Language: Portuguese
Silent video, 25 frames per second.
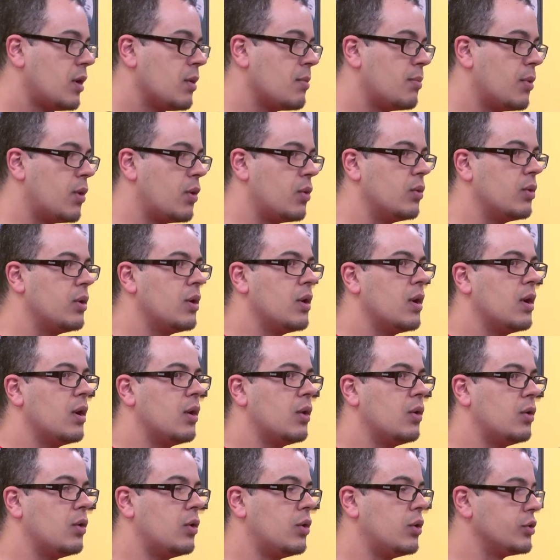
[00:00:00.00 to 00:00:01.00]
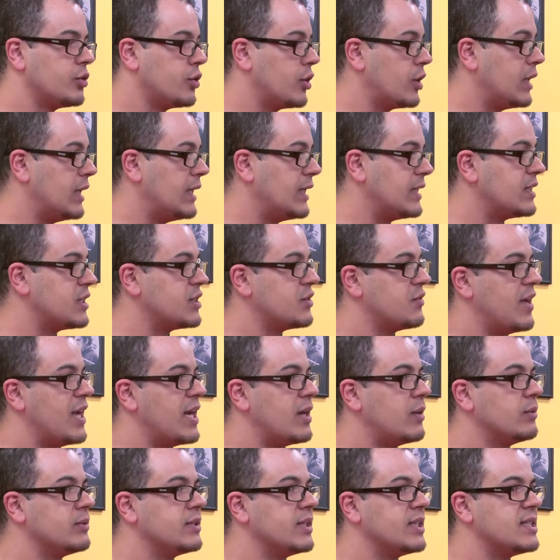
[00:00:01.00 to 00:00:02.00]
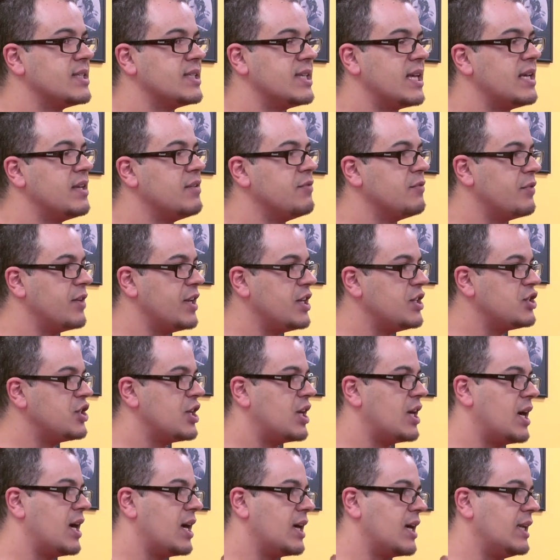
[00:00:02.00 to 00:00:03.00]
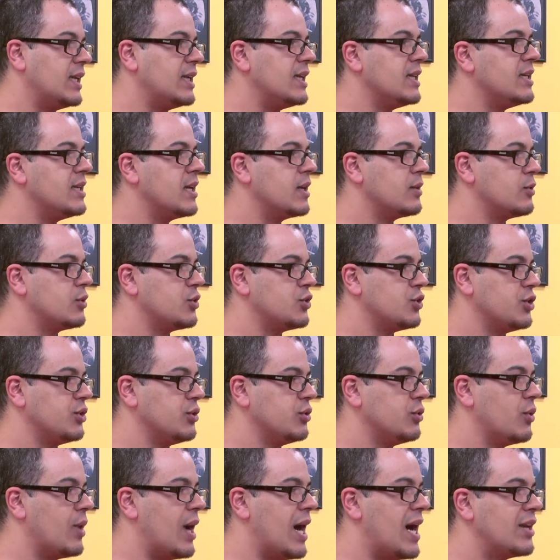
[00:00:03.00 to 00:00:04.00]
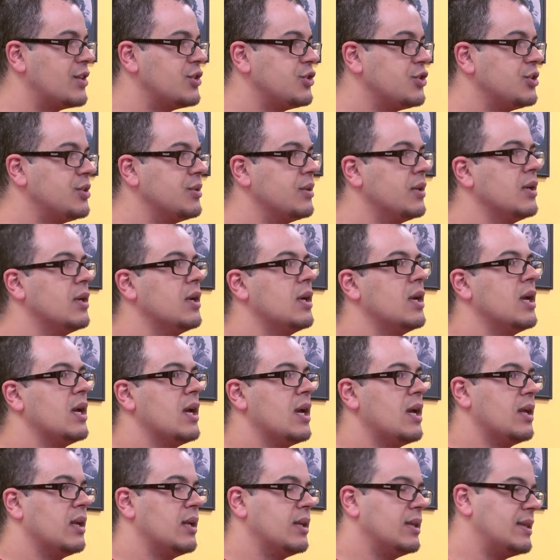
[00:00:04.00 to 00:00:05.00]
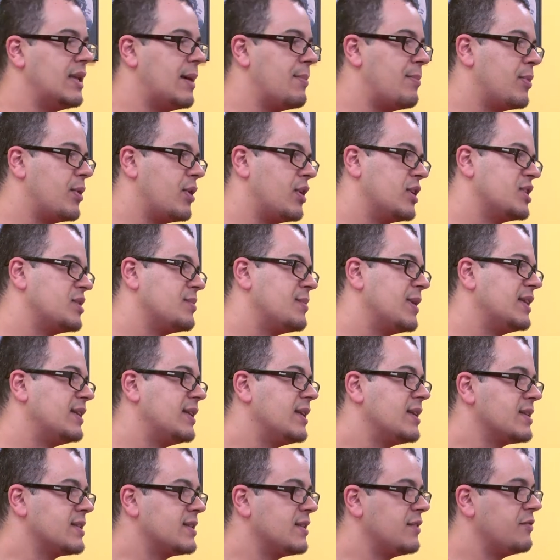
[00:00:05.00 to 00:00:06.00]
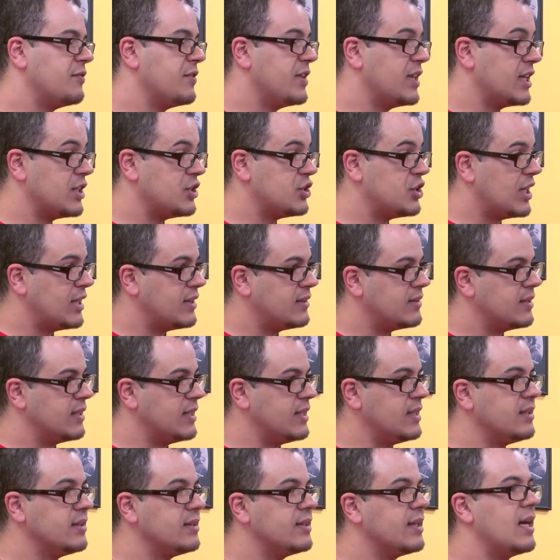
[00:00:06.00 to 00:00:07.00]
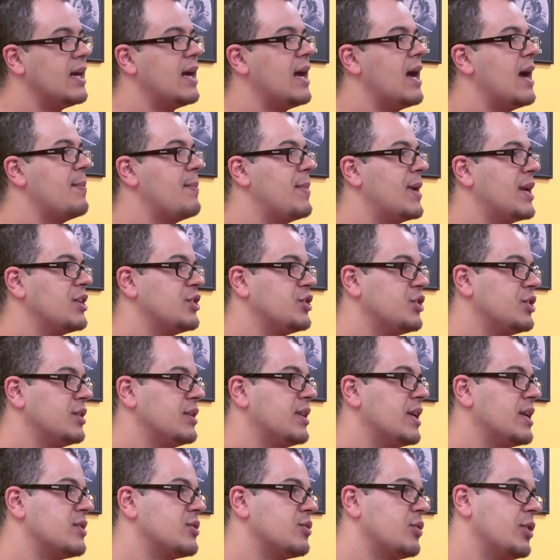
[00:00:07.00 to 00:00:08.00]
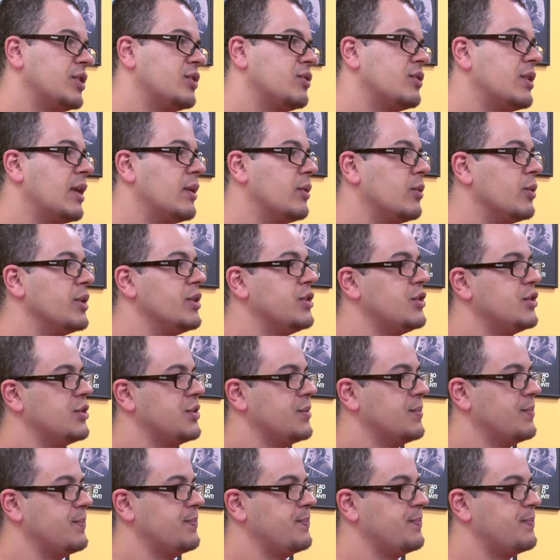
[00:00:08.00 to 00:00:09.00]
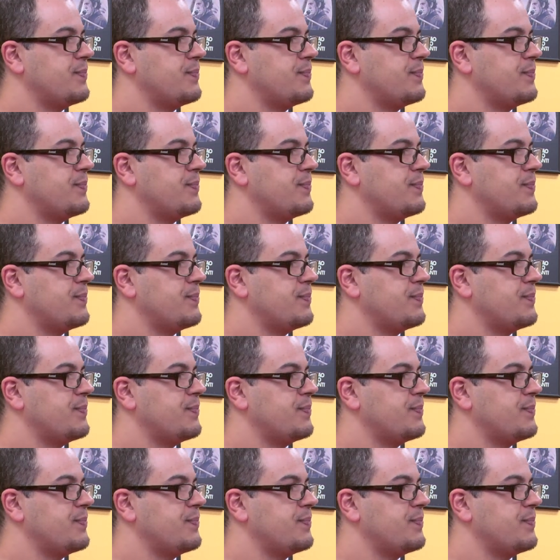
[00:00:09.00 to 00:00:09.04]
Bom, o Troca Letras vai acontecer em frente à Galeria Agostinho Duarte na próxima terça-feira, dia 30, a partir das 8 da noite.